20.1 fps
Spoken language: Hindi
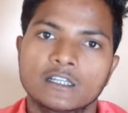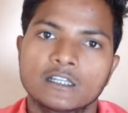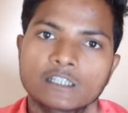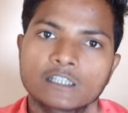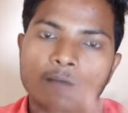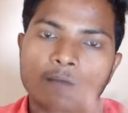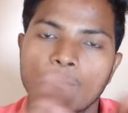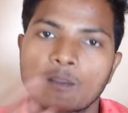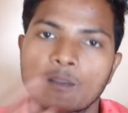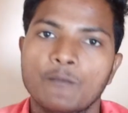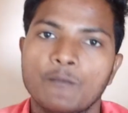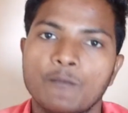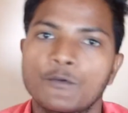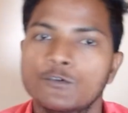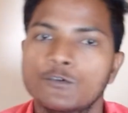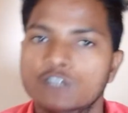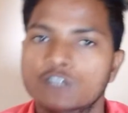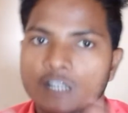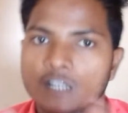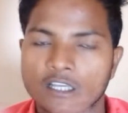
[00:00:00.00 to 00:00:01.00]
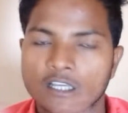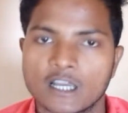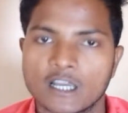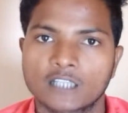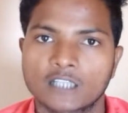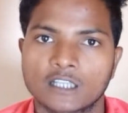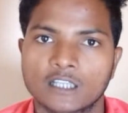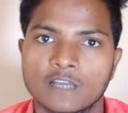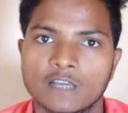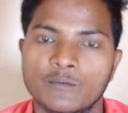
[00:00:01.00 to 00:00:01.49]
जब आपके व्यूज़ नहीं
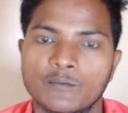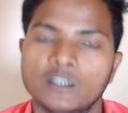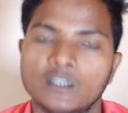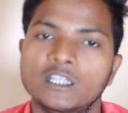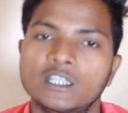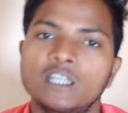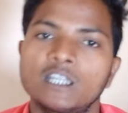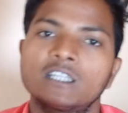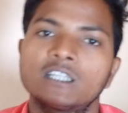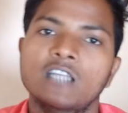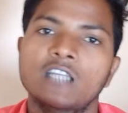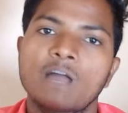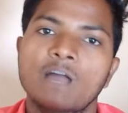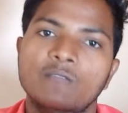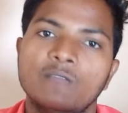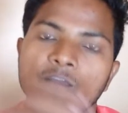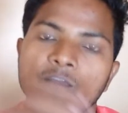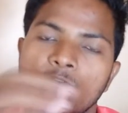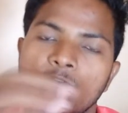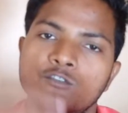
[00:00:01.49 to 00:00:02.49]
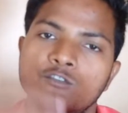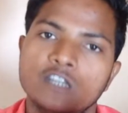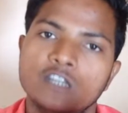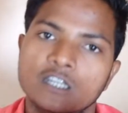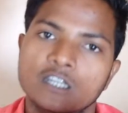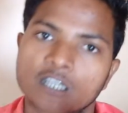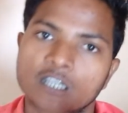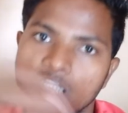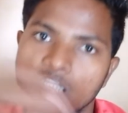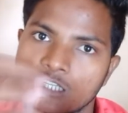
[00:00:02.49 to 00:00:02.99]
आते हैं फिर धीरे धीरे आपके व्यूज़
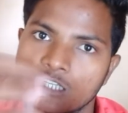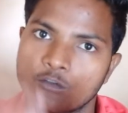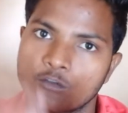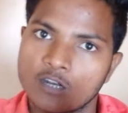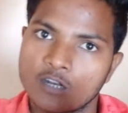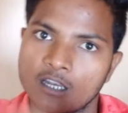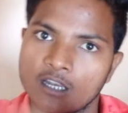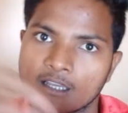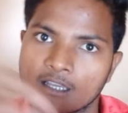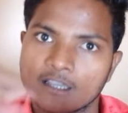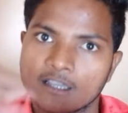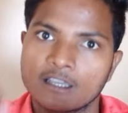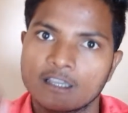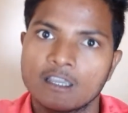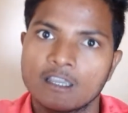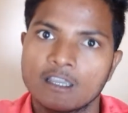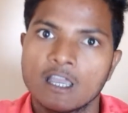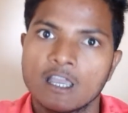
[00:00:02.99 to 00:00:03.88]
इंक्रीज होने लगेंगे